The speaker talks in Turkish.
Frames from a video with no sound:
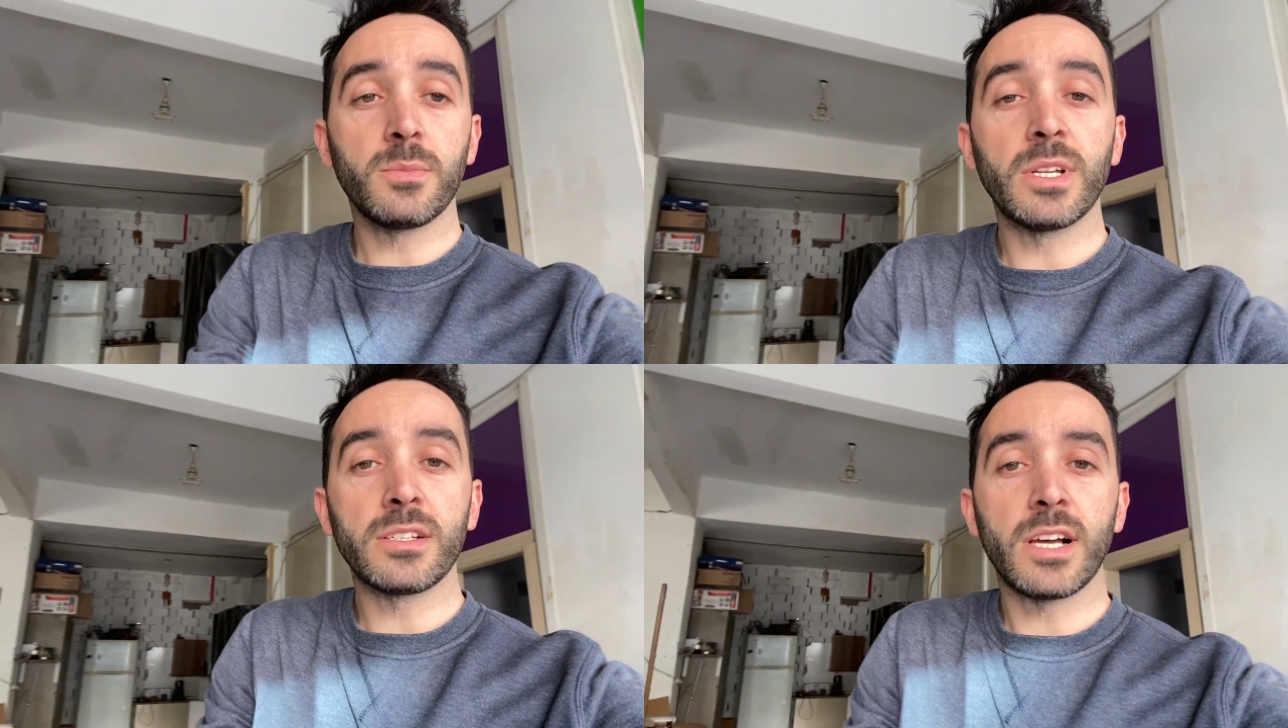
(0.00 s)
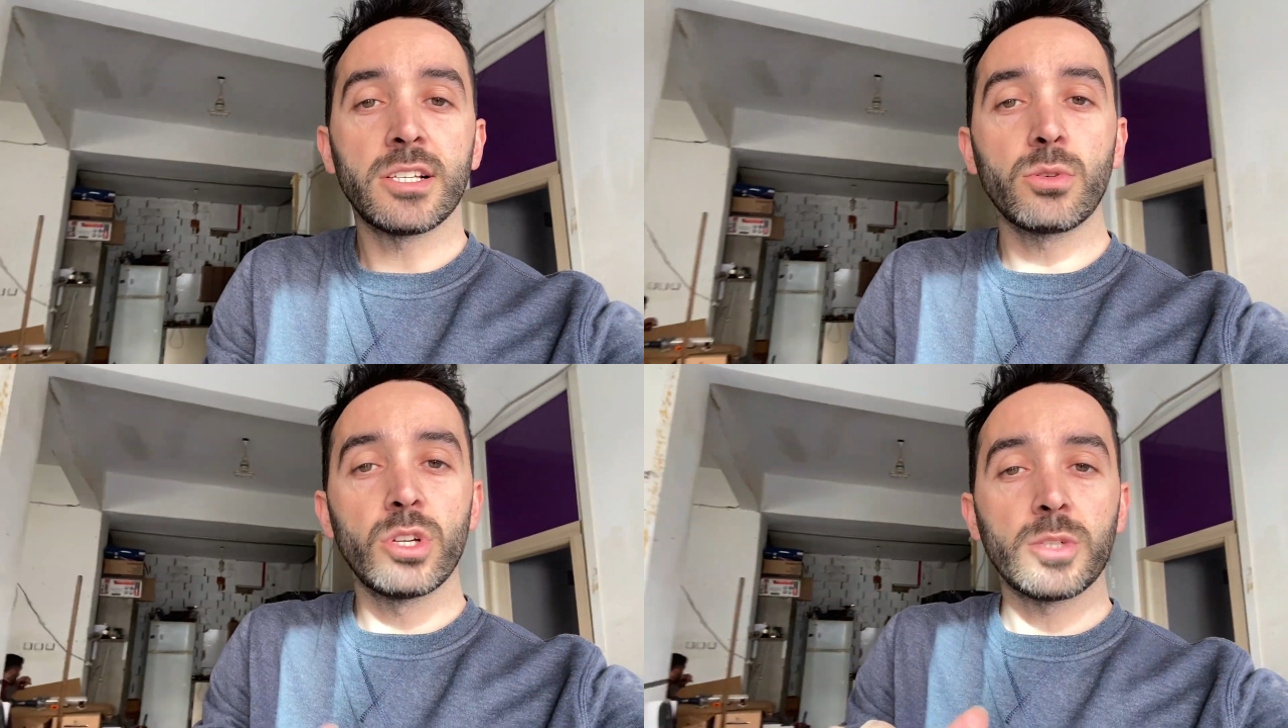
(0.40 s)
Şimdilik
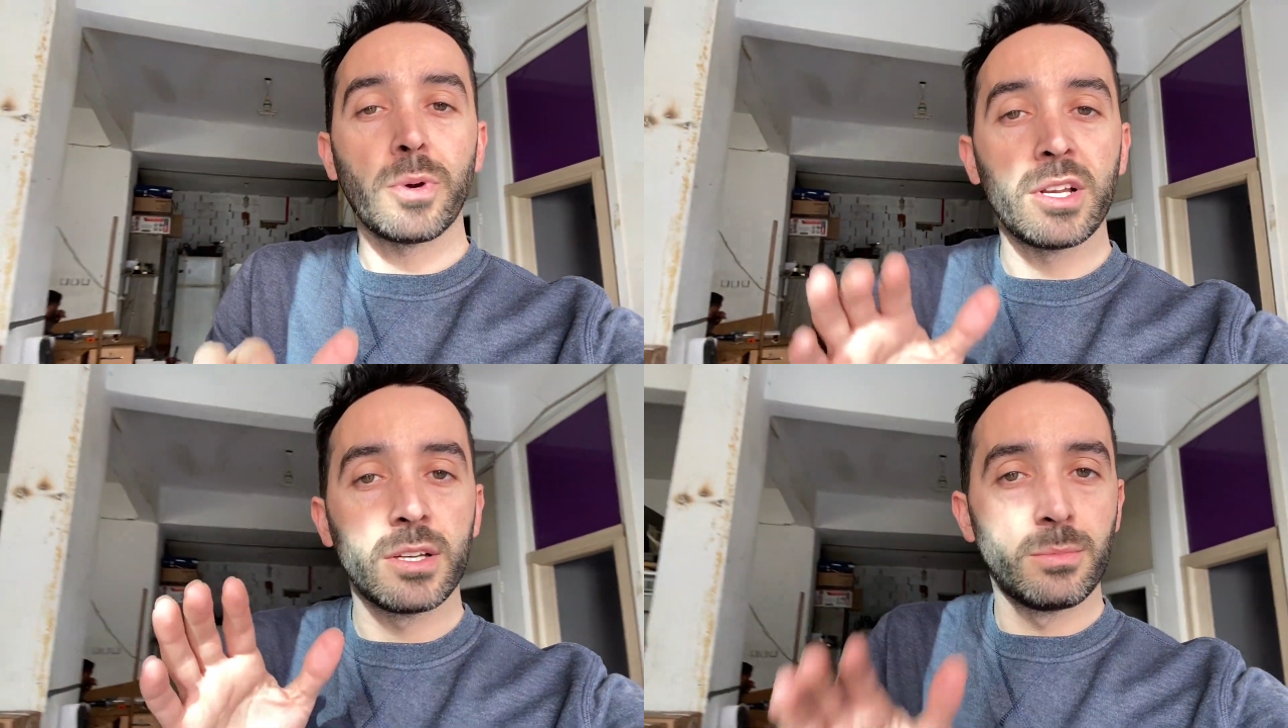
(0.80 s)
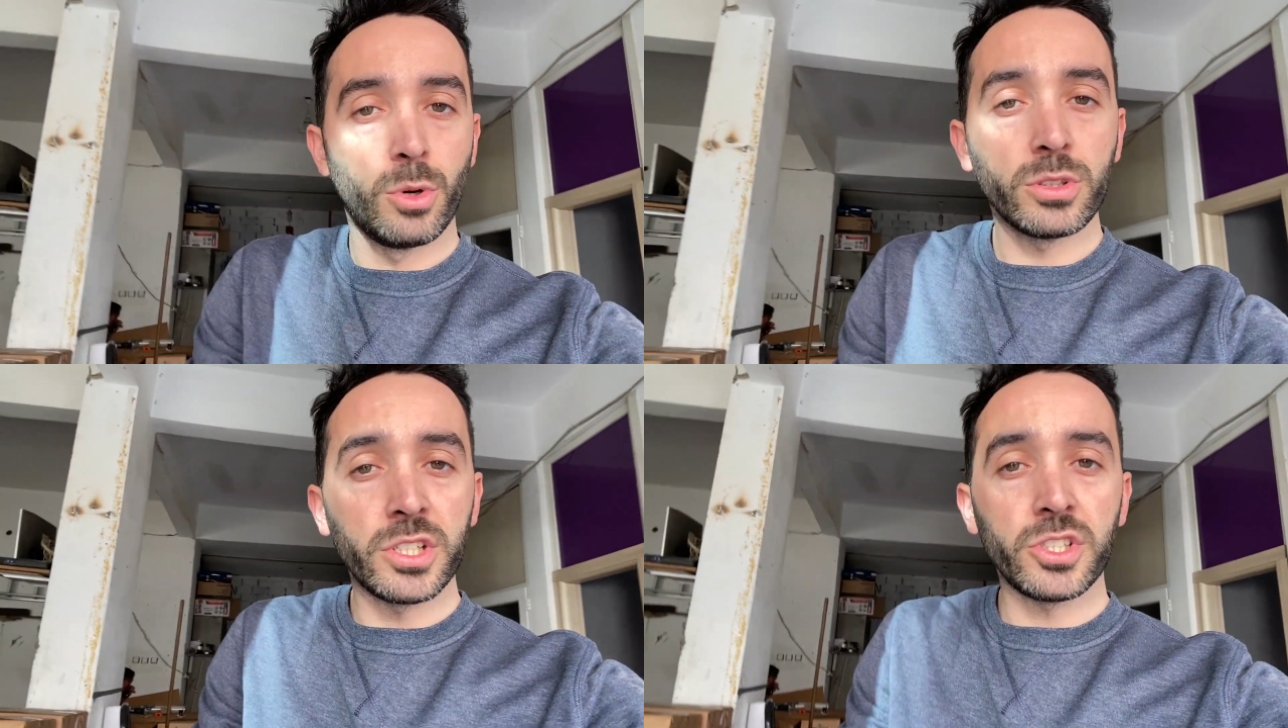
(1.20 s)
sadece güneş panelinin
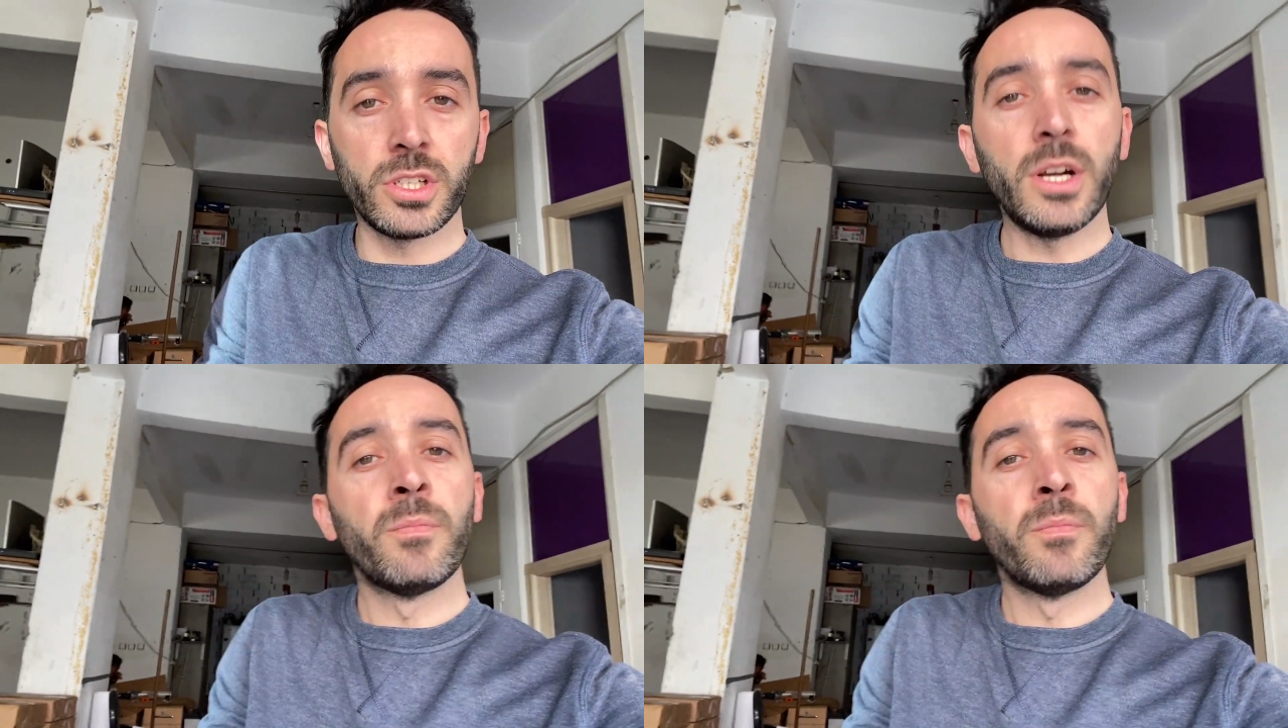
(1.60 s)
montajını